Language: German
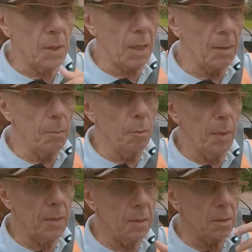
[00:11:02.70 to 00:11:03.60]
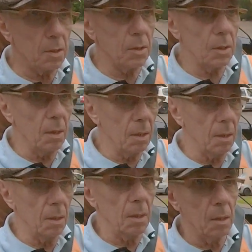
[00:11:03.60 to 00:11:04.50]
Drehmoment
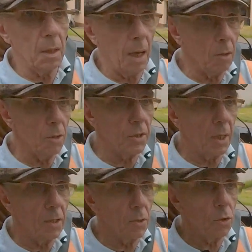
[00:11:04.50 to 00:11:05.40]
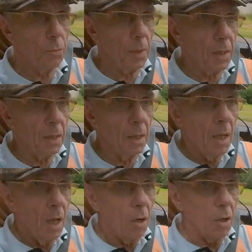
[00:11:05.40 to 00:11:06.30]
äh, Karussell zu spielen.
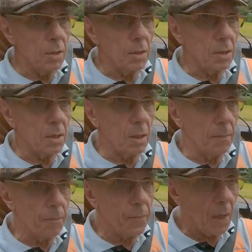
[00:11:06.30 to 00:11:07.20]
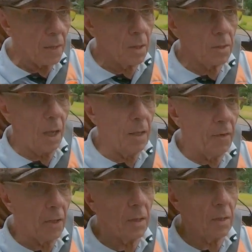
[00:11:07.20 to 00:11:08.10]
Und ähm, das ist
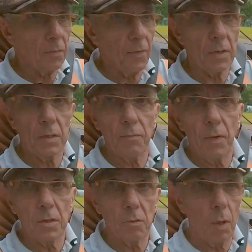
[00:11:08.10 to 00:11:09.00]
einfach das, was, was